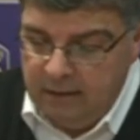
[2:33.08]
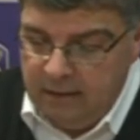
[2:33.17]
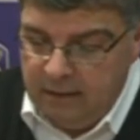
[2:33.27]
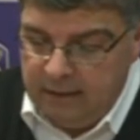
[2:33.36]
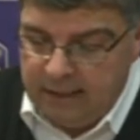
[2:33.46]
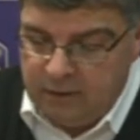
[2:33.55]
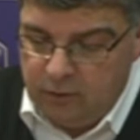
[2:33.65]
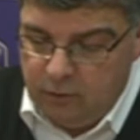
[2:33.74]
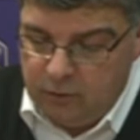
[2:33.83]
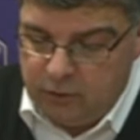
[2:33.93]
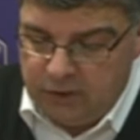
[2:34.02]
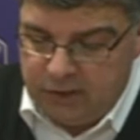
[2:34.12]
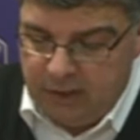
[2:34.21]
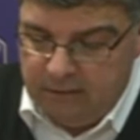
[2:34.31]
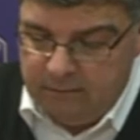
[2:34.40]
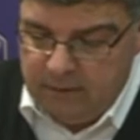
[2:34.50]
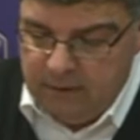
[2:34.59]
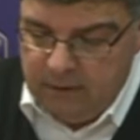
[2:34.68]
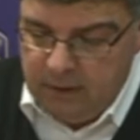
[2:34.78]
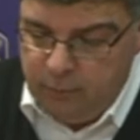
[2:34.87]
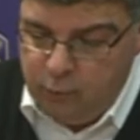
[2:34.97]
E adesso io non so se
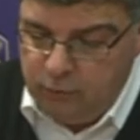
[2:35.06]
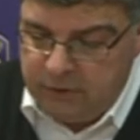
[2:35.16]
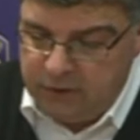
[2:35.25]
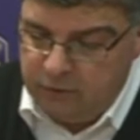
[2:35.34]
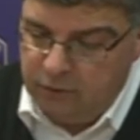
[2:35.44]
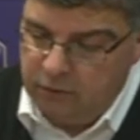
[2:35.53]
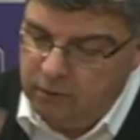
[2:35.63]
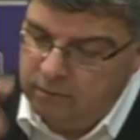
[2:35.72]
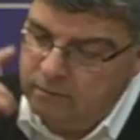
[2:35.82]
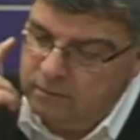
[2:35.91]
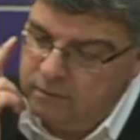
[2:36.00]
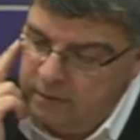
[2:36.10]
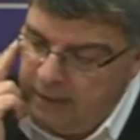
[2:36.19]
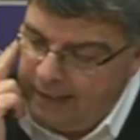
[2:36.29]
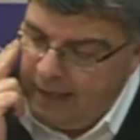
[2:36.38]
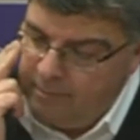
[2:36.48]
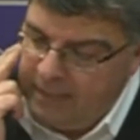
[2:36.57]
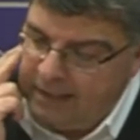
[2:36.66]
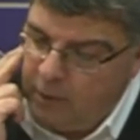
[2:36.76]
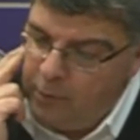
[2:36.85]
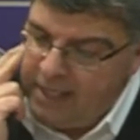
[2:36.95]
i punti sono eh,
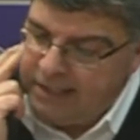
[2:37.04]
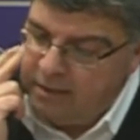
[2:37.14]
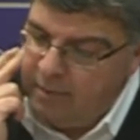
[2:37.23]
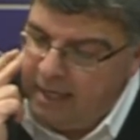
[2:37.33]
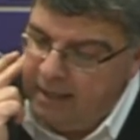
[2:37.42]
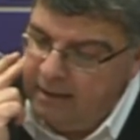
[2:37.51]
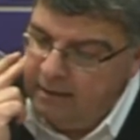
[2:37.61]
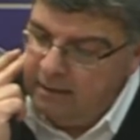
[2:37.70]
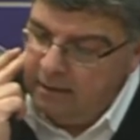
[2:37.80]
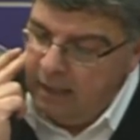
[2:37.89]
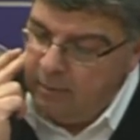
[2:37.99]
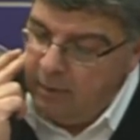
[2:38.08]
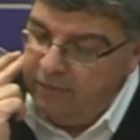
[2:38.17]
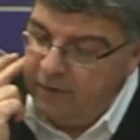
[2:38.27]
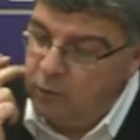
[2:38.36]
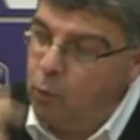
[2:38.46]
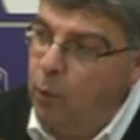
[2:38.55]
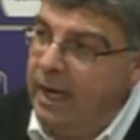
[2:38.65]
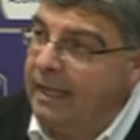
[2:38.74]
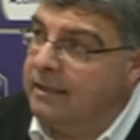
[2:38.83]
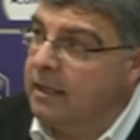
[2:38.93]
realmente questi, ma abbiamo fatto
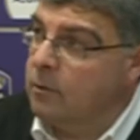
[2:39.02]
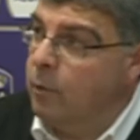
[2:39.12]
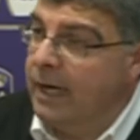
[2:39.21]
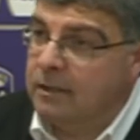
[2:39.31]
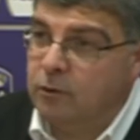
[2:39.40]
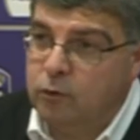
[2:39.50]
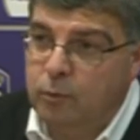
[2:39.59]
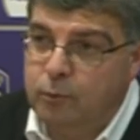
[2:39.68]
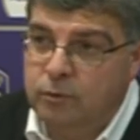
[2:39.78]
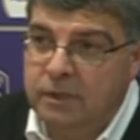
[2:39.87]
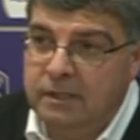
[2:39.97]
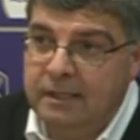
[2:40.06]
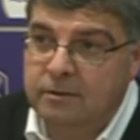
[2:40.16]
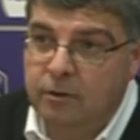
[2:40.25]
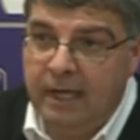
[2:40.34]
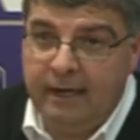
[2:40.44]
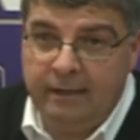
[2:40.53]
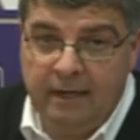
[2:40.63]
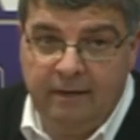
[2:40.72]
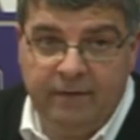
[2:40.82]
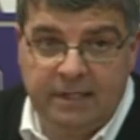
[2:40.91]
40, 48 punti dentro l'area
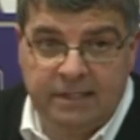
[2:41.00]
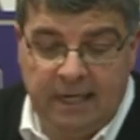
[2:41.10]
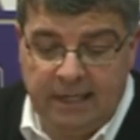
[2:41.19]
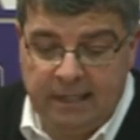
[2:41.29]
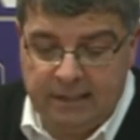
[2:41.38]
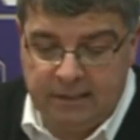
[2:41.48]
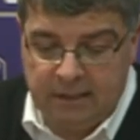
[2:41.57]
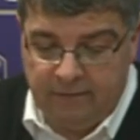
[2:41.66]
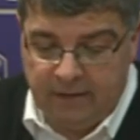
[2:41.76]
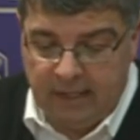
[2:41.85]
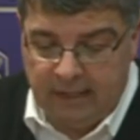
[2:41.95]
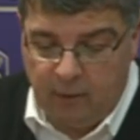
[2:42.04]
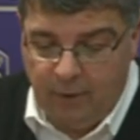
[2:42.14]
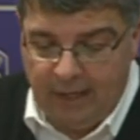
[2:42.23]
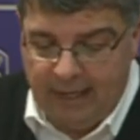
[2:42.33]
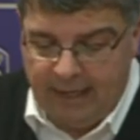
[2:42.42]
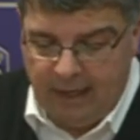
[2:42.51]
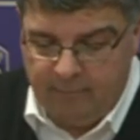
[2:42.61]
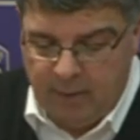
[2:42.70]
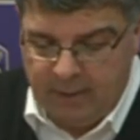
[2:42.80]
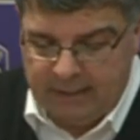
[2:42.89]
degli avversari, il che significa che quell'area
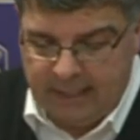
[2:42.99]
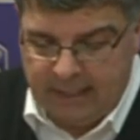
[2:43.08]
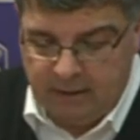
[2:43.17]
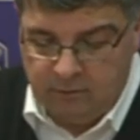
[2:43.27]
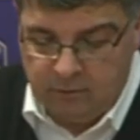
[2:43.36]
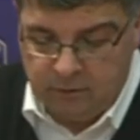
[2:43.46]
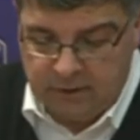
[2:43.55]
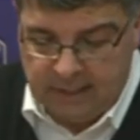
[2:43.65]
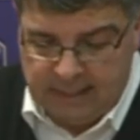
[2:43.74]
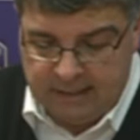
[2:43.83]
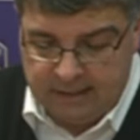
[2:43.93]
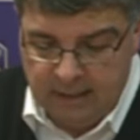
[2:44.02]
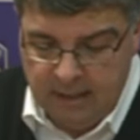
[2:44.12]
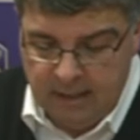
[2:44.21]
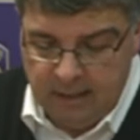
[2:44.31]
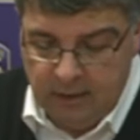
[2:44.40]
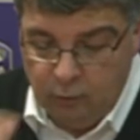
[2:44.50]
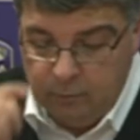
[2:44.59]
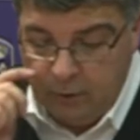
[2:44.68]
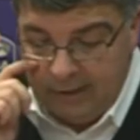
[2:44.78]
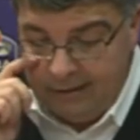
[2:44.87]
l'abbiamo attaccata con costanza, il
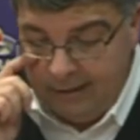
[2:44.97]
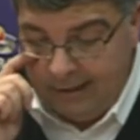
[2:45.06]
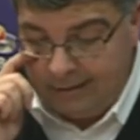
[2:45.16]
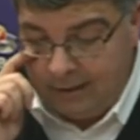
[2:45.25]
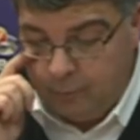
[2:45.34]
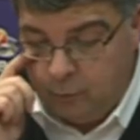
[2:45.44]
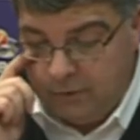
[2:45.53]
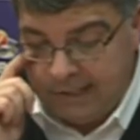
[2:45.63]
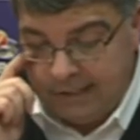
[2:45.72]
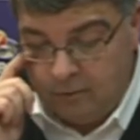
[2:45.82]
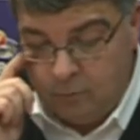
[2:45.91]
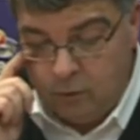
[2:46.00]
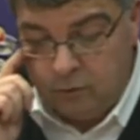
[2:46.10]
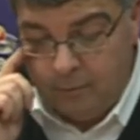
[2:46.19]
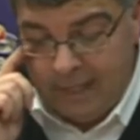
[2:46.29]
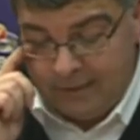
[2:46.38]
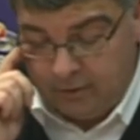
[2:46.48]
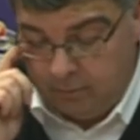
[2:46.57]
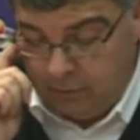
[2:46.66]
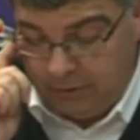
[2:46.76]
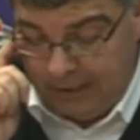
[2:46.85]
numero dei tiri da tre punti è stato molto basso,
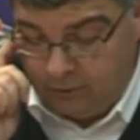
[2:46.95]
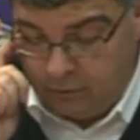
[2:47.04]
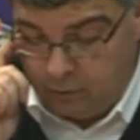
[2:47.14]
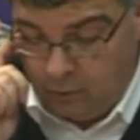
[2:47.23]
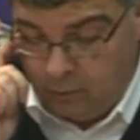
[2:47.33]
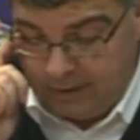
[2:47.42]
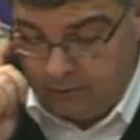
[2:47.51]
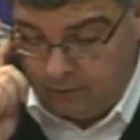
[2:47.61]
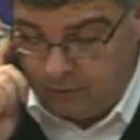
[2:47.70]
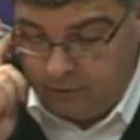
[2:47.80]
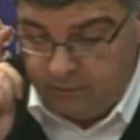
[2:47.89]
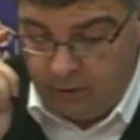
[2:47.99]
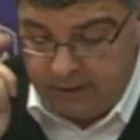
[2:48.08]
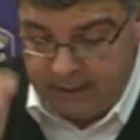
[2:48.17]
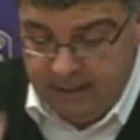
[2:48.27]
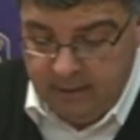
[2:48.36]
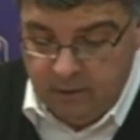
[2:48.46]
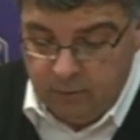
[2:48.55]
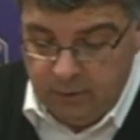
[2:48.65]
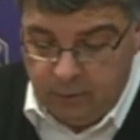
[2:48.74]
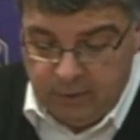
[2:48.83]
abbiamo tirato solo 14 volte,
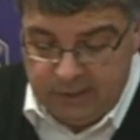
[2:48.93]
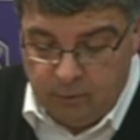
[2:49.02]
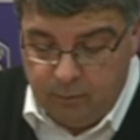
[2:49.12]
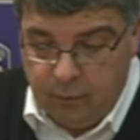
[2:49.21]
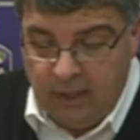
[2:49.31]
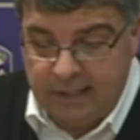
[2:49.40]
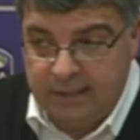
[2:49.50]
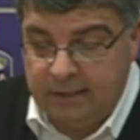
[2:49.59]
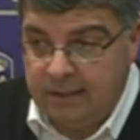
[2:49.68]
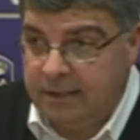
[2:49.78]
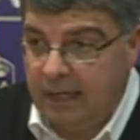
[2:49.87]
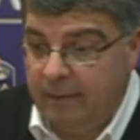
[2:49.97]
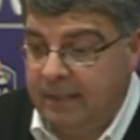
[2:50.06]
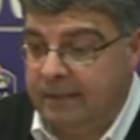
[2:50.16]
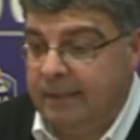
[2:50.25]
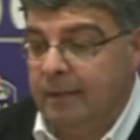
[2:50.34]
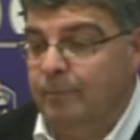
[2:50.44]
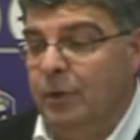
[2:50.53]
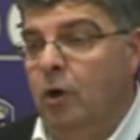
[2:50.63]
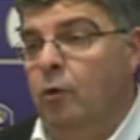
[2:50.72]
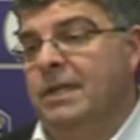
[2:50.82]
quindi questa è un po' la sintesi della partita,
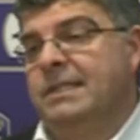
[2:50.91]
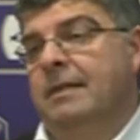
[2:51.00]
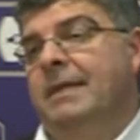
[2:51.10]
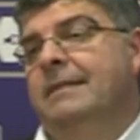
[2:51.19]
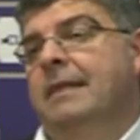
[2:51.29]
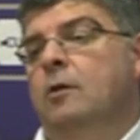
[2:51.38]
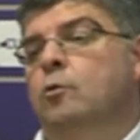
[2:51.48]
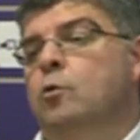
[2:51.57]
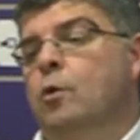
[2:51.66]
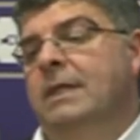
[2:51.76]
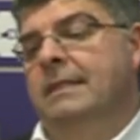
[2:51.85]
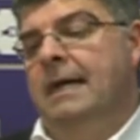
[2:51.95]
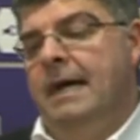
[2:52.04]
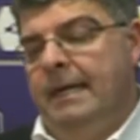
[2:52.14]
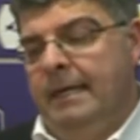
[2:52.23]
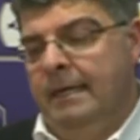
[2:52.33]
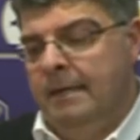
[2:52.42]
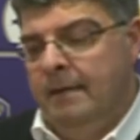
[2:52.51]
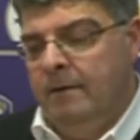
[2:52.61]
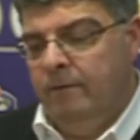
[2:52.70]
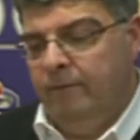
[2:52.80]
però onestamente a lungo andare
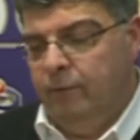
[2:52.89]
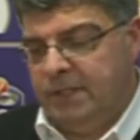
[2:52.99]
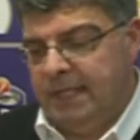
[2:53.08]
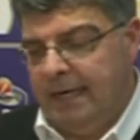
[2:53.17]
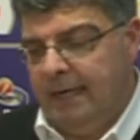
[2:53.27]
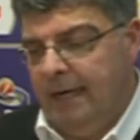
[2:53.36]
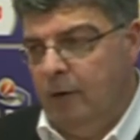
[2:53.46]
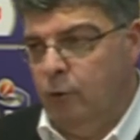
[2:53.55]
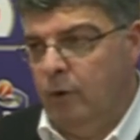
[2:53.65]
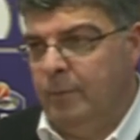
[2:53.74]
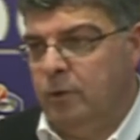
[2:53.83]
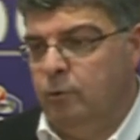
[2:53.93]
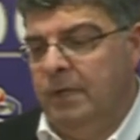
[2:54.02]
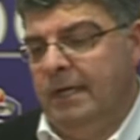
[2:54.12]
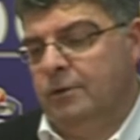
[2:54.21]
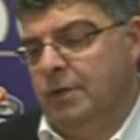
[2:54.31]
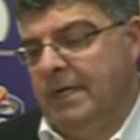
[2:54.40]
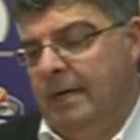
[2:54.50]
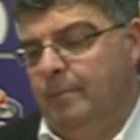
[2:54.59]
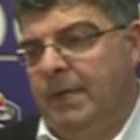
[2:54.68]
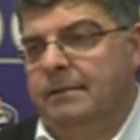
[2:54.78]
forse anche la loro abitudine a
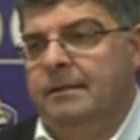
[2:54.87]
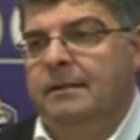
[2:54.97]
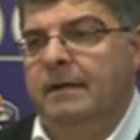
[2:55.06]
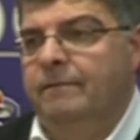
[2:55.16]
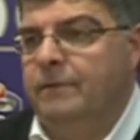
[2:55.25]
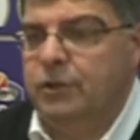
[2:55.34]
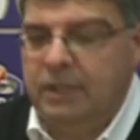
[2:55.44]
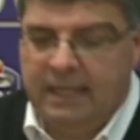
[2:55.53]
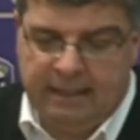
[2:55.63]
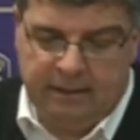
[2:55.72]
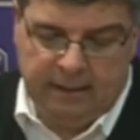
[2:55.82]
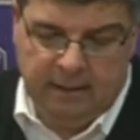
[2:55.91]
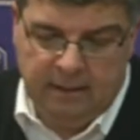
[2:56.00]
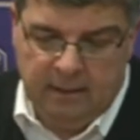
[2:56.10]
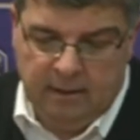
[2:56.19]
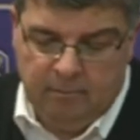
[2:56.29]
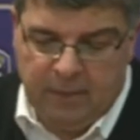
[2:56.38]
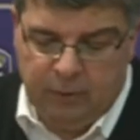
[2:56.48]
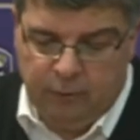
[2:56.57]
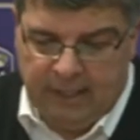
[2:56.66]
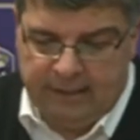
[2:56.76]
giocare partite ravvicinate,
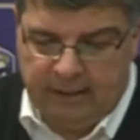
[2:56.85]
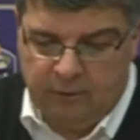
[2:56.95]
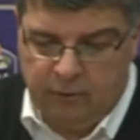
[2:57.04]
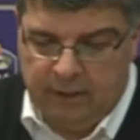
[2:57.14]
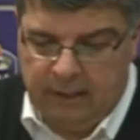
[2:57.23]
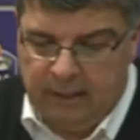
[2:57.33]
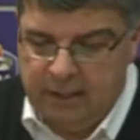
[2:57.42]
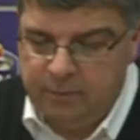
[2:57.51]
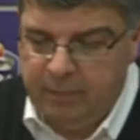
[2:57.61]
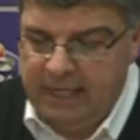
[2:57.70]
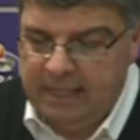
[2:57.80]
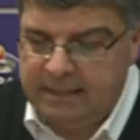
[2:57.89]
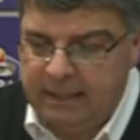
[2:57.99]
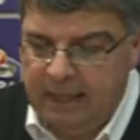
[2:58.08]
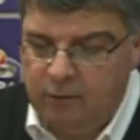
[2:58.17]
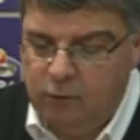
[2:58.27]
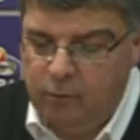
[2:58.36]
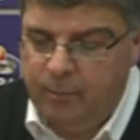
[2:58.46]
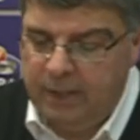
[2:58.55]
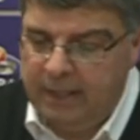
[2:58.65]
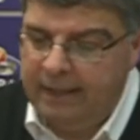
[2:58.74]
maturata con l'esperienza della
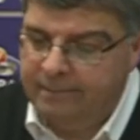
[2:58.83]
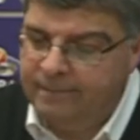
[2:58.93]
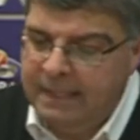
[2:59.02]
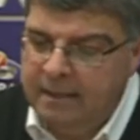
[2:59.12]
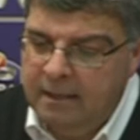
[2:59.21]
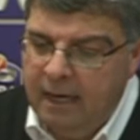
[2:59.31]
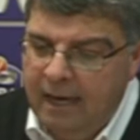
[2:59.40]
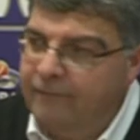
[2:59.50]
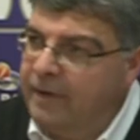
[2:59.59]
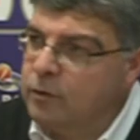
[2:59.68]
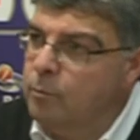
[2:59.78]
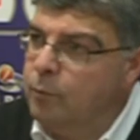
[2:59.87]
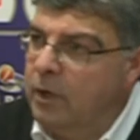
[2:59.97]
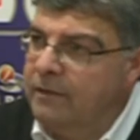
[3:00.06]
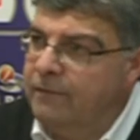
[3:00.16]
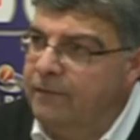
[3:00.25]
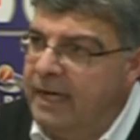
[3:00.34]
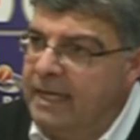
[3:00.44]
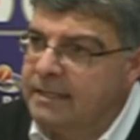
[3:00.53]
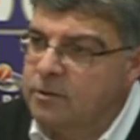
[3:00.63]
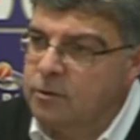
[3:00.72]
Coppa, ha fatto un po' la
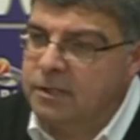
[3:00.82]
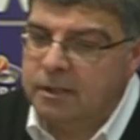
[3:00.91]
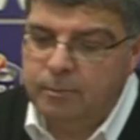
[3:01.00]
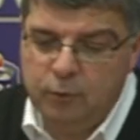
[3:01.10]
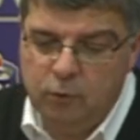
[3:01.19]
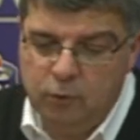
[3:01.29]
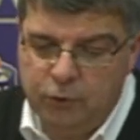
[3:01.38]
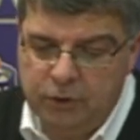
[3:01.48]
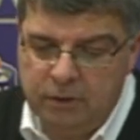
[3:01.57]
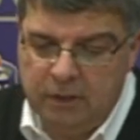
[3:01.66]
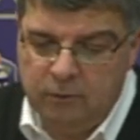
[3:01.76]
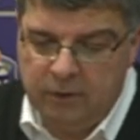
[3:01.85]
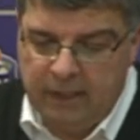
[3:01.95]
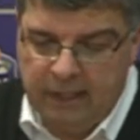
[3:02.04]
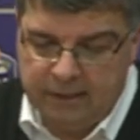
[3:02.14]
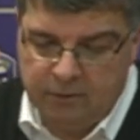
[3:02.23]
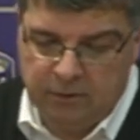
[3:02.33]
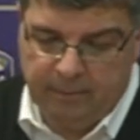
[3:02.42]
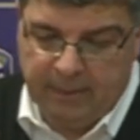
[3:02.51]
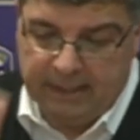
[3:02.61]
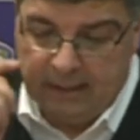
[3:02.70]
differenza, sono stati più lucidi di noi nella
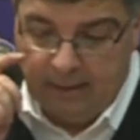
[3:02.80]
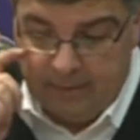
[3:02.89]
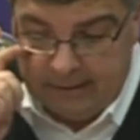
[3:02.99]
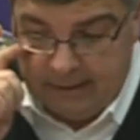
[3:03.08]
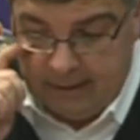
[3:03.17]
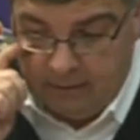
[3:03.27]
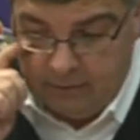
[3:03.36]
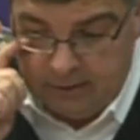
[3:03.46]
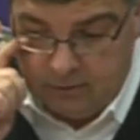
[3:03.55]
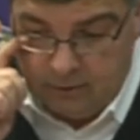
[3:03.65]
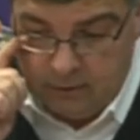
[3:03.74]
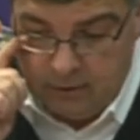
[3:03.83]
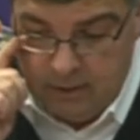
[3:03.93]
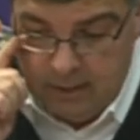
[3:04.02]
seconda parte della partita e questo